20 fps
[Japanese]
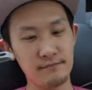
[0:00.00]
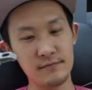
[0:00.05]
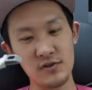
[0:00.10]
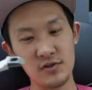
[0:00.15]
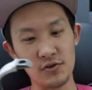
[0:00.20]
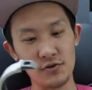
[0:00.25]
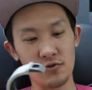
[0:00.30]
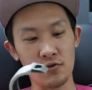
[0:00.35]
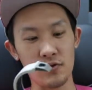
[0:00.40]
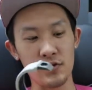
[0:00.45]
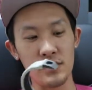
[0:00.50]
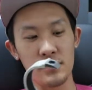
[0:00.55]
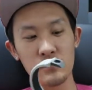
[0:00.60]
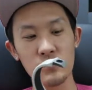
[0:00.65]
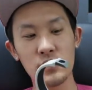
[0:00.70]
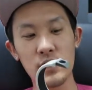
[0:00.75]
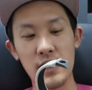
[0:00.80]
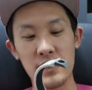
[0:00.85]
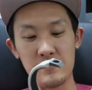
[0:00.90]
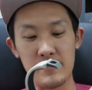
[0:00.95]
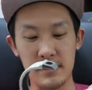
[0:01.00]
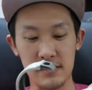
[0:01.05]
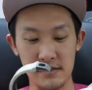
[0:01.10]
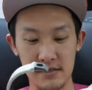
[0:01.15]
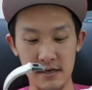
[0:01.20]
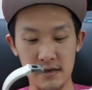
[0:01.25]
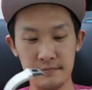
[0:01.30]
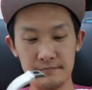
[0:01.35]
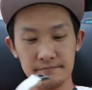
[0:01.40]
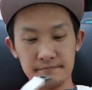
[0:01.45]
中古品を買いまし
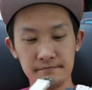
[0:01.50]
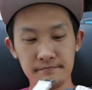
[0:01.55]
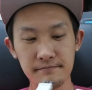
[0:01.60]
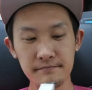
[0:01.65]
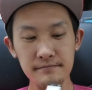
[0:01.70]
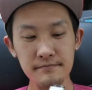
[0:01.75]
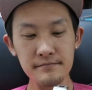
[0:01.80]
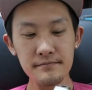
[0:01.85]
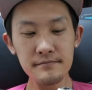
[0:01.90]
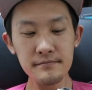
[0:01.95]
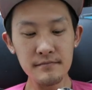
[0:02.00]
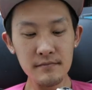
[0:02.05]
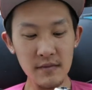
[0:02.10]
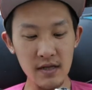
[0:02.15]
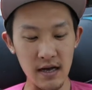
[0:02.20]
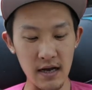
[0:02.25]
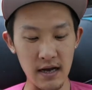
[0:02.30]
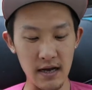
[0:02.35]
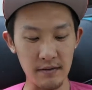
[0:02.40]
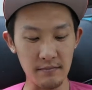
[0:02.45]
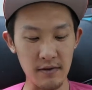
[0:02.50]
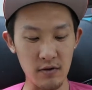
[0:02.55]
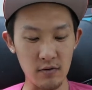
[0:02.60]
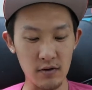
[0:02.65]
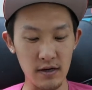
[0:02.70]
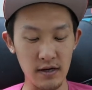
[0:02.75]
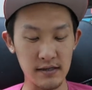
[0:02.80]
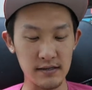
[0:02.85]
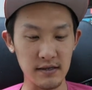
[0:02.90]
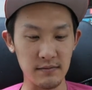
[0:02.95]
た。はい。お
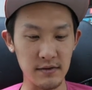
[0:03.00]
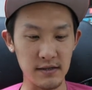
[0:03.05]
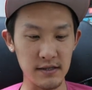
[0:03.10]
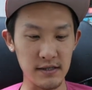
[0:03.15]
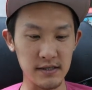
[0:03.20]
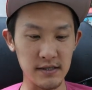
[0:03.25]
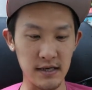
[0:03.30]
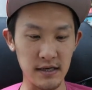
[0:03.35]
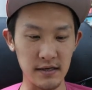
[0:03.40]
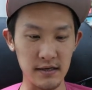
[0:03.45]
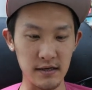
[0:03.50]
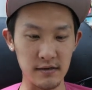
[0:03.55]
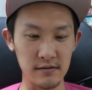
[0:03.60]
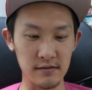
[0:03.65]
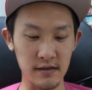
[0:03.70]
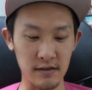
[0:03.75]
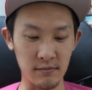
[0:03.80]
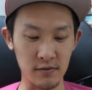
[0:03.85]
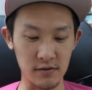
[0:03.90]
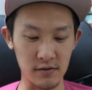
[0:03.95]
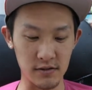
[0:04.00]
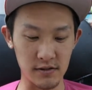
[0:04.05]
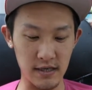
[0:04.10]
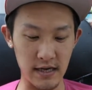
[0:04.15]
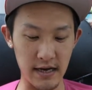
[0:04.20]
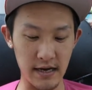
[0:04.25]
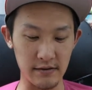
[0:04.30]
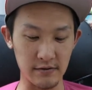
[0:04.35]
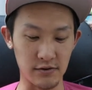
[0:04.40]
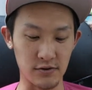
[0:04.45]
かげさまで三脚座も
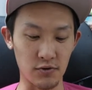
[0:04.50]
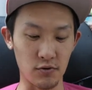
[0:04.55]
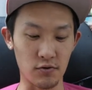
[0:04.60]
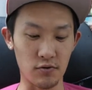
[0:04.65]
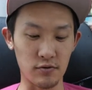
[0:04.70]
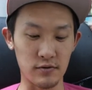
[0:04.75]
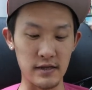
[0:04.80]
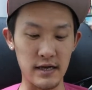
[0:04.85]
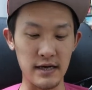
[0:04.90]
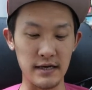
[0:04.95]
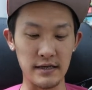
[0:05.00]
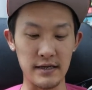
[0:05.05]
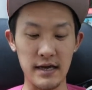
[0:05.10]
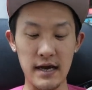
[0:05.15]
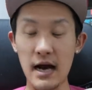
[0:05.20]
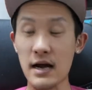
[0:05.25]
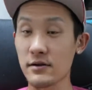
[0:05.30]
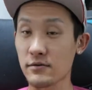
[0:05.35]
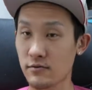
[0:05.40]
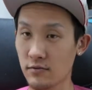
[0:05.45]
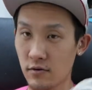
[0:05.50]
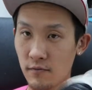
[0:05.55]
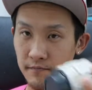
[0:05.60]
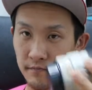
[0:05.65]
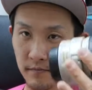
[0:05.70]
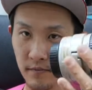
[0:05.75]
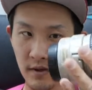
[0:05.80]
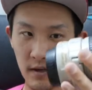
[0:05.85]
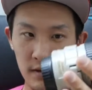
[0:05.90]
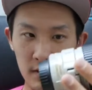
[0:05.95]
使える状態であると。
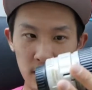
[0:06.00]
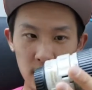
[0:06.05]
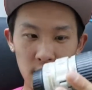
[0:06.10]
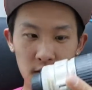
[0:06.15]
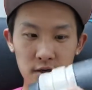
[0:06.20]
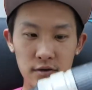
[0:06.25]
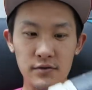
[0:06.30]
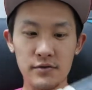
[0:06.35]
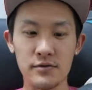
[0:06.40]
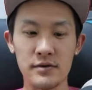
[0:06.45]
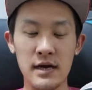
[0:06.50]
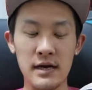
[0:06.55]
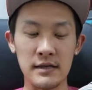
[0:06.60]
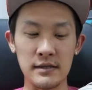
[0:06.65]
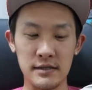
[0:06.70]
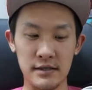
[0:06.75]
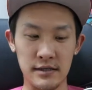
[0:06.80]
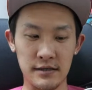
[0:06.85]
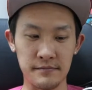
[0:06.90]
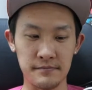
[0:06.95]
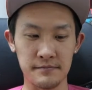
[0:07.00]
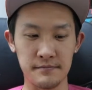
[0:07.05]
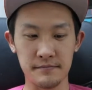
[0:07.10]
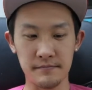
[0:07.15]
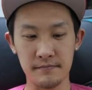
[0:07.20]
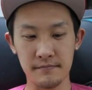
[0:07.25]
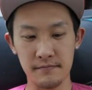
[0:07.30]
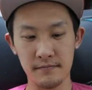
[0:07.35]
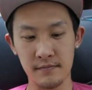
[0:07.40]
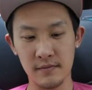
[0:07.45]
いう感じ。
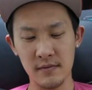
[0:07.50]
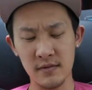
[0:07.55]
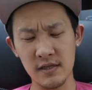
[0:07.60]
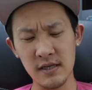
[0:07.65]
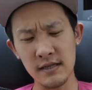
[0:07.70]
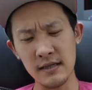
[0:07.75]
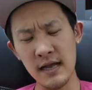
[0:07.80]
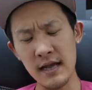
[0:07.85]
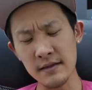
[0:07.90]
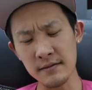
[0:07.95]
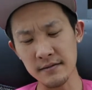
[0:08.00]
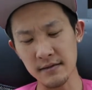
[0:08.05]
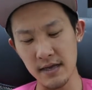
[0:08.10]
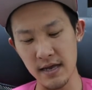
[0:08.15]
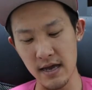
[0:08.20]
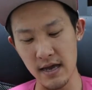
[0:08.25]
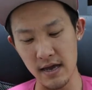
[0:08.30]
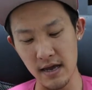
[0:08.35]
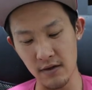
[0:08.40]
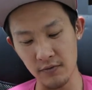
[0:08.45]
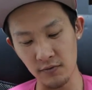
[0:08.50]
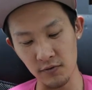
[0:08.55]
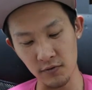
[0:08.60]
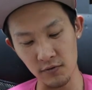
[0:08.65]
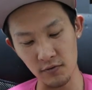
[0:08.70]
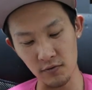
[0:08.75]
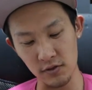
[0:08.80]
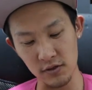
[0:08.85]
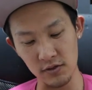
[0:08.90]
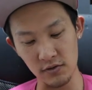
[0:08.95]
で、なんで
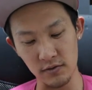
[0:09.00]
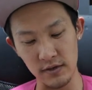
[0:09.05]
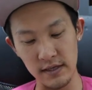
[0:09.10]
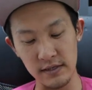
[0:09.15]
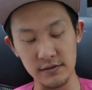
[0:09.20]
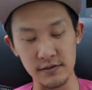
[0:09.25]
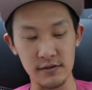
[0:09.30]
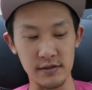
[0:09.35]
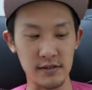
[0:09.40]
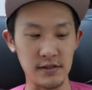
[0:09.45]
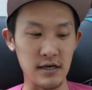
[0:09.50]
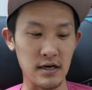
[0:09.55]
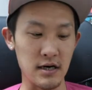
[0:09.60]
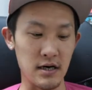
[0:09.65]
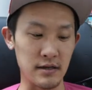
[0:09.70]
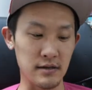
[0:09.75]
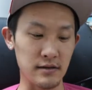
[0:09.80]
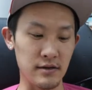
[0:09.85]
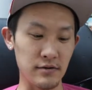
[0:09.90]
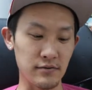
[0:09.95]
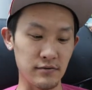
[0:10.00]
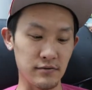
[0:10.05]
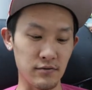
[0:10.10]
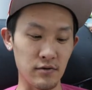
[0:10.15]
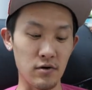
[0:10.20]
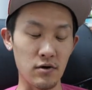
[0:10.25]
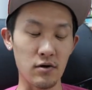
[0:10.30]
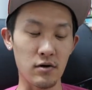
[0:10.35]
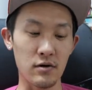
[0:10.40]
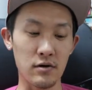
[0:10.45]
F4 同士のレンズにしたかっていう
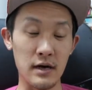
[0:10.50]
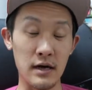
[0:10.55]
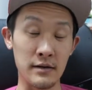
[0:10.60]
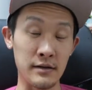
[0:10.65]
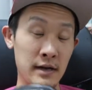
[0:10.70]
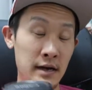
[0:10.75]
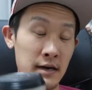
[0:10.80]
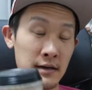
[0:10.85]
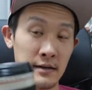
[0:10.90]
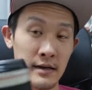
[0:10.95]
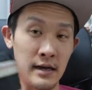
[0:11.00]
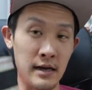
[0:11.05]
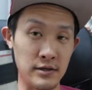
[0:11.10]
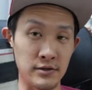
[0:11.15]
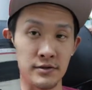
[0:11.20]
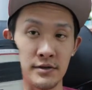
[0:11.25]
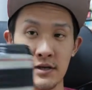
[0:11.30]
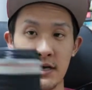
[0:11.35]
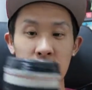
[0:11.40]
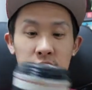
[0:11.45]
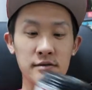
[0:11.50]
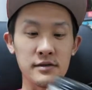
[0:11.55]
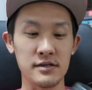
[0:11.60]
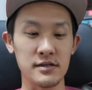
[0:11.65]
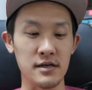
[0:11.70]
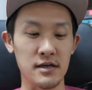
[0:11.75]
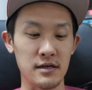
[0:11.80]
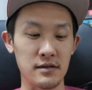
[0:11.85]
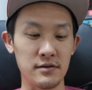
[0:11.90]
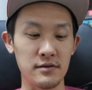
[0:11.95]
と、70-200にし
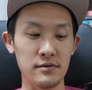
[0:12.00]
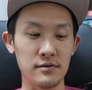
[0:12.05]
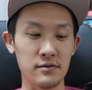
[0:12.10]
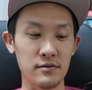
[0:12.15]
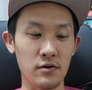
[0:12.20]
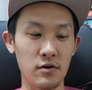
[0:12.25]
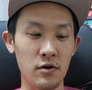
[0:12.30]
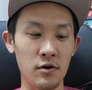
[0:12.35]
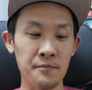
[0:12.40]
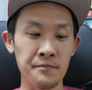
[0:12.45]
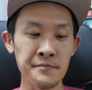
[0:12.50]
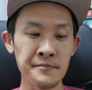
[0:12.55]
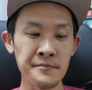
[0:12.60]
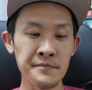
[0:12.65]
たかっていうと、